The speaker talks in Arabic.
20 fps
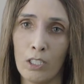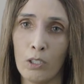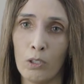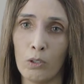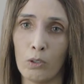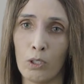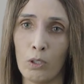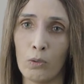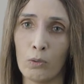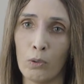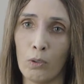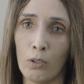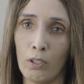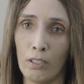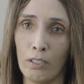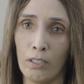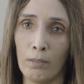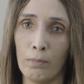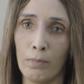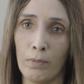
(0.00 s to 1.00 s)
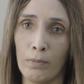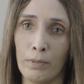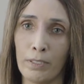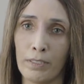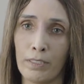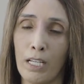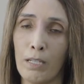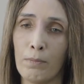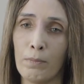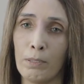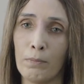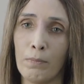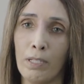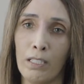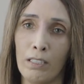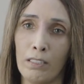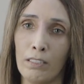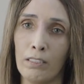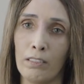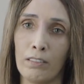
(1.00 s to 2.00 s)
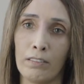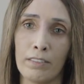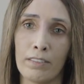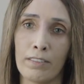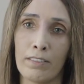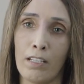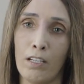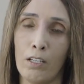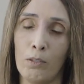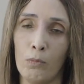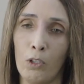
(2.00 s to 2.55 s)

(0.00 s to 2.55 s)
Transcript: وكونه آه، نتعامل مع آه، نساء